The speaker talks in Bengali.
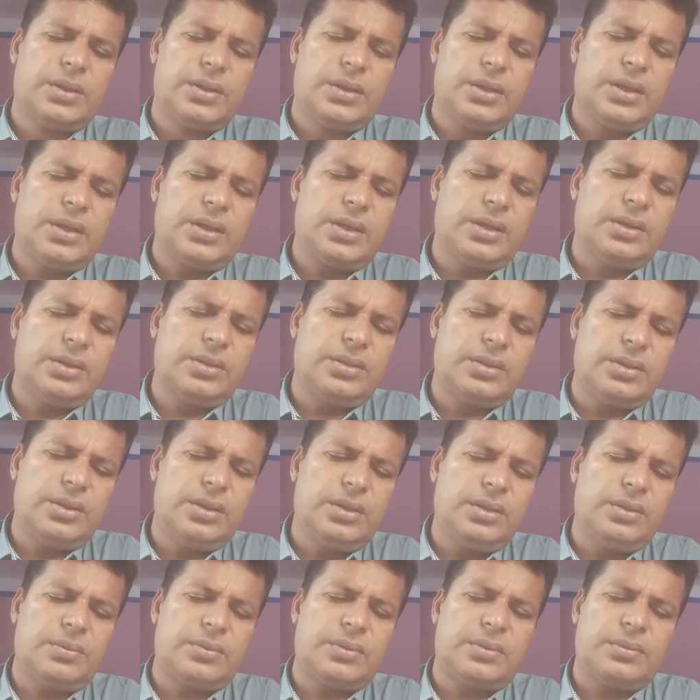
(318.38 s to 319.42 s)
এখানে তিনি
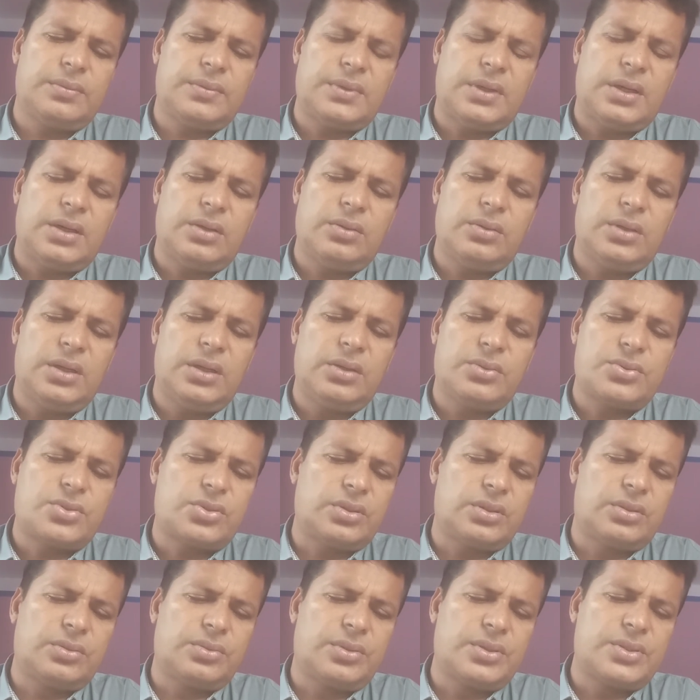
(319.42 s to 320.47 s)
আরও
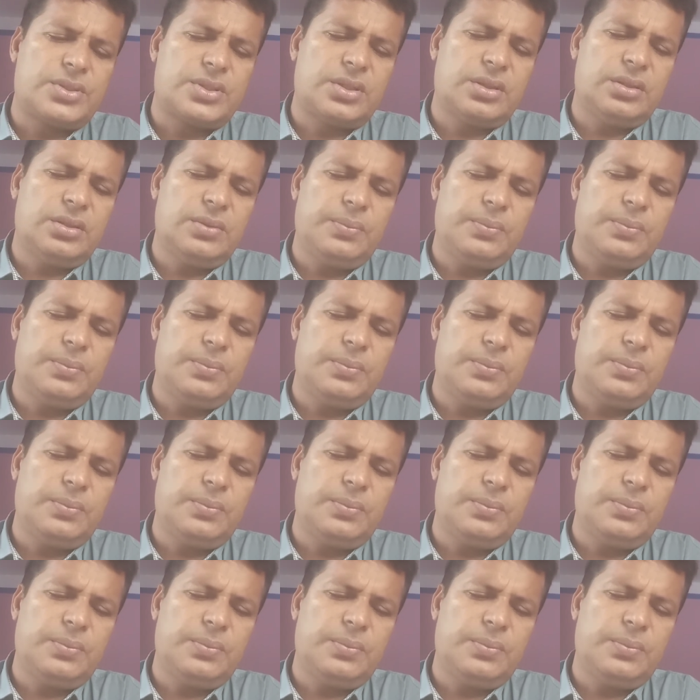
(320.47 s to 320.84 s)
আলোচনা করেছেন